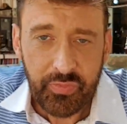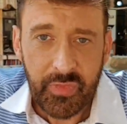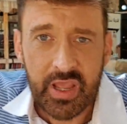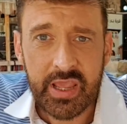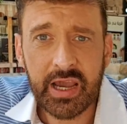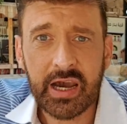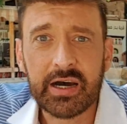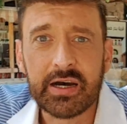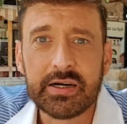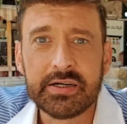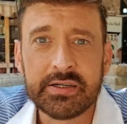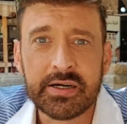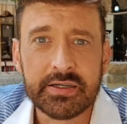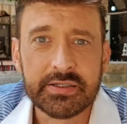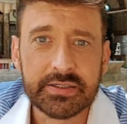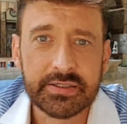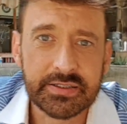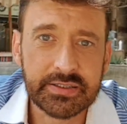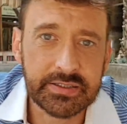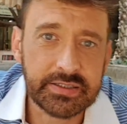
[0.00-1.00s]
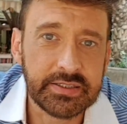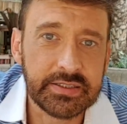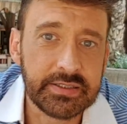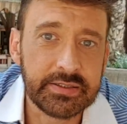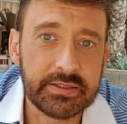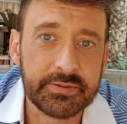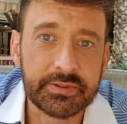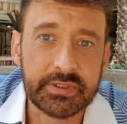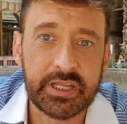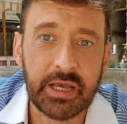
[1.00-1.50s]
ja, äh,
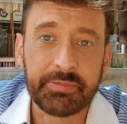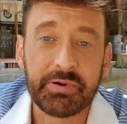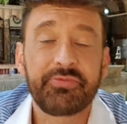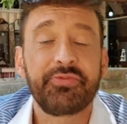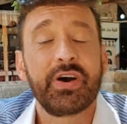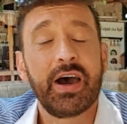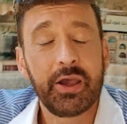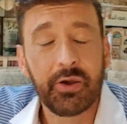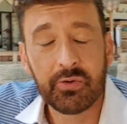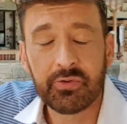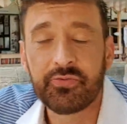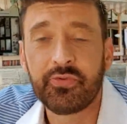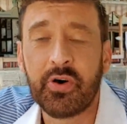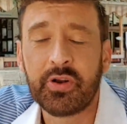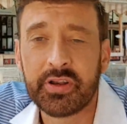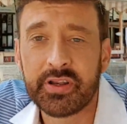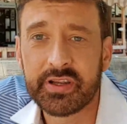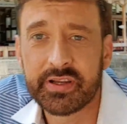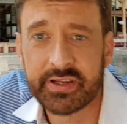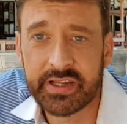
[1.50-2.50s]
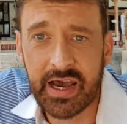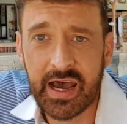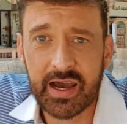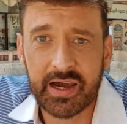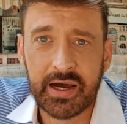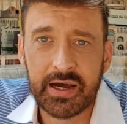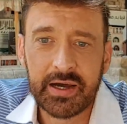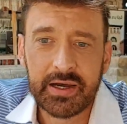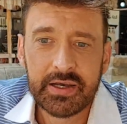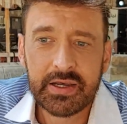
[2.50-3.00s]
der Befreiung von
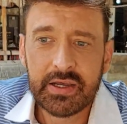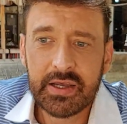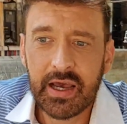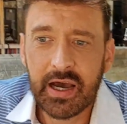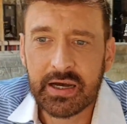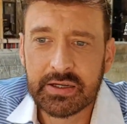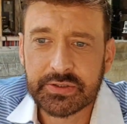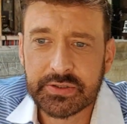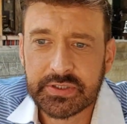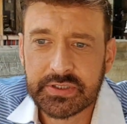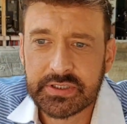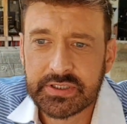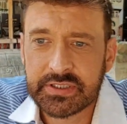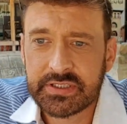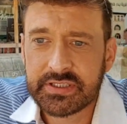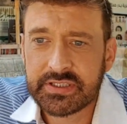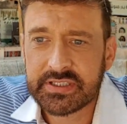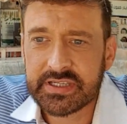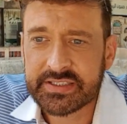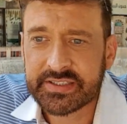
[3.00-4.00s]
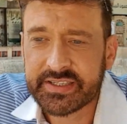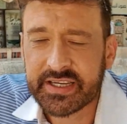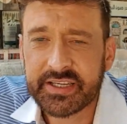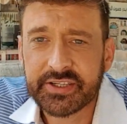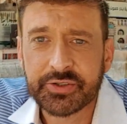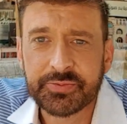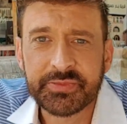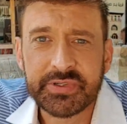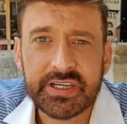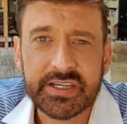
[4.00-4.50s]
Dara. Also äh, es geht
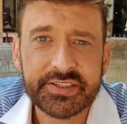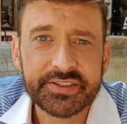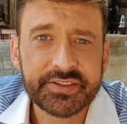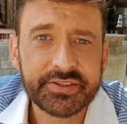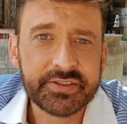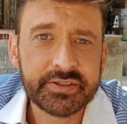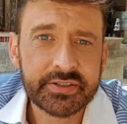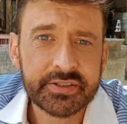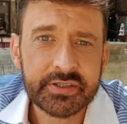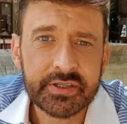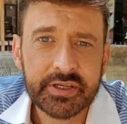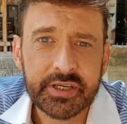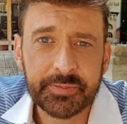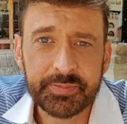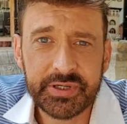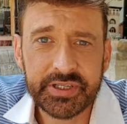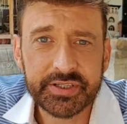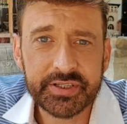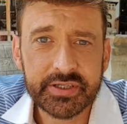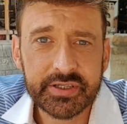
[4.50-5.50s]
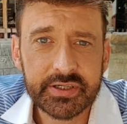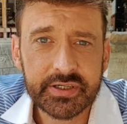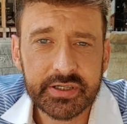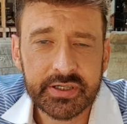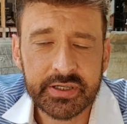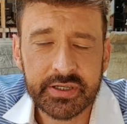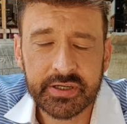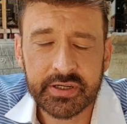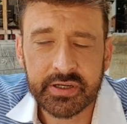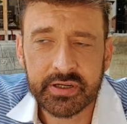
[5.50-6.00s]
jetzt um die letzten Gebiete
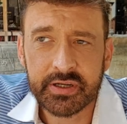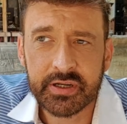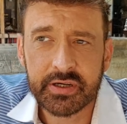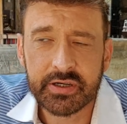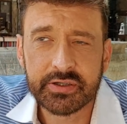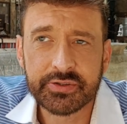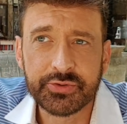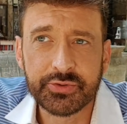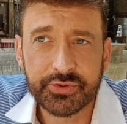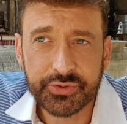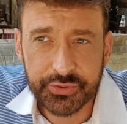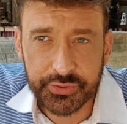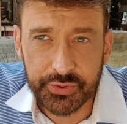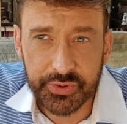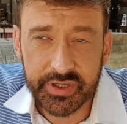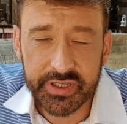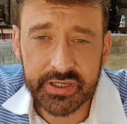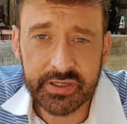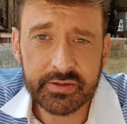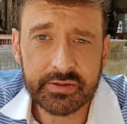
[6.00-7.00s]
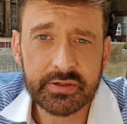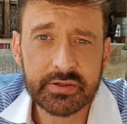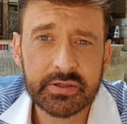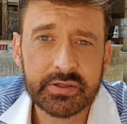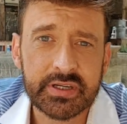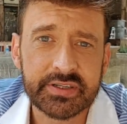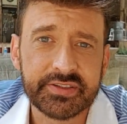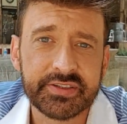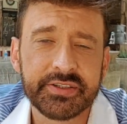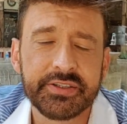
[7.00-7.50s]
in Südsyrien.
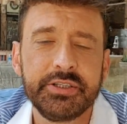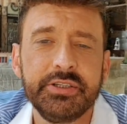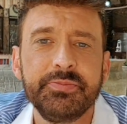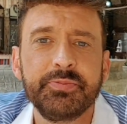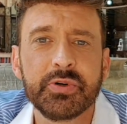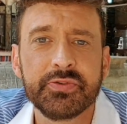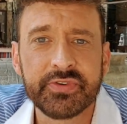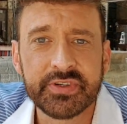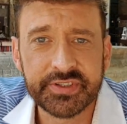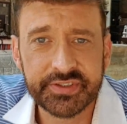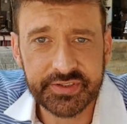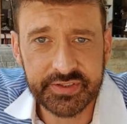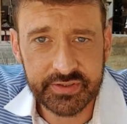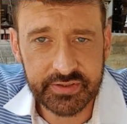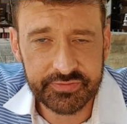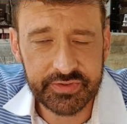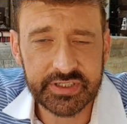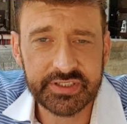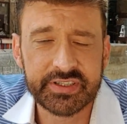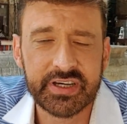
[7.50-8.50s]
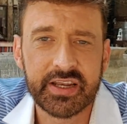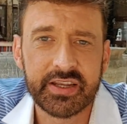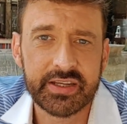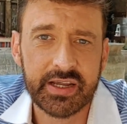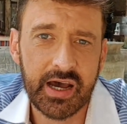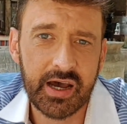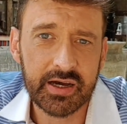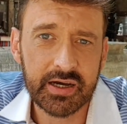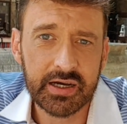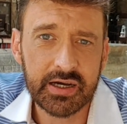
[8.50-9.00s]
Das sind die Provinzen, wie gesagt,
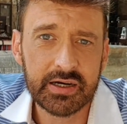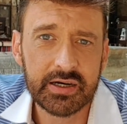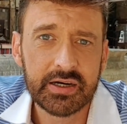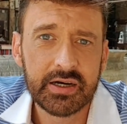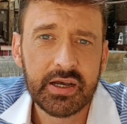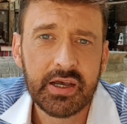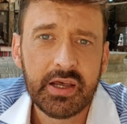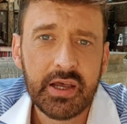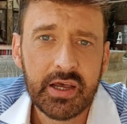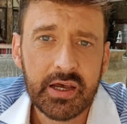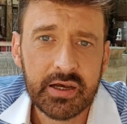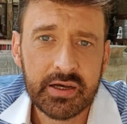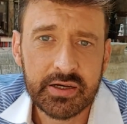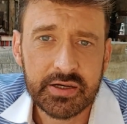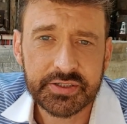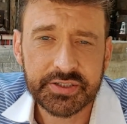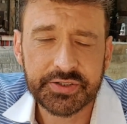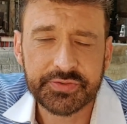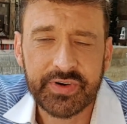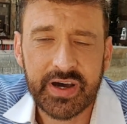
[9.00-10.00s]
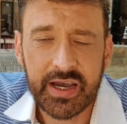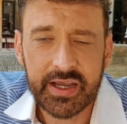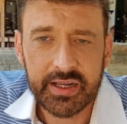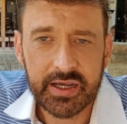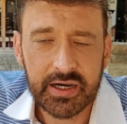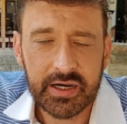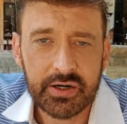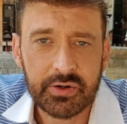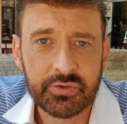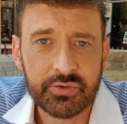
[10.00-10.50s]
Dara, äh,
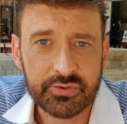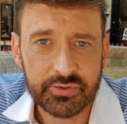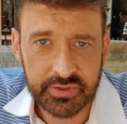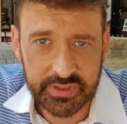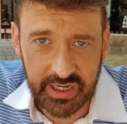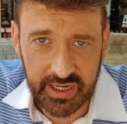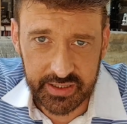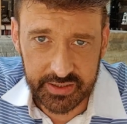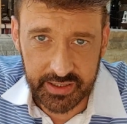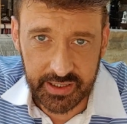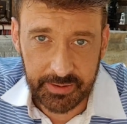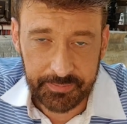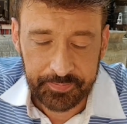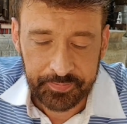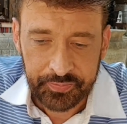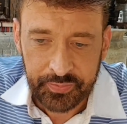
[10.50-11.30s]
Swaida und Kunaidra.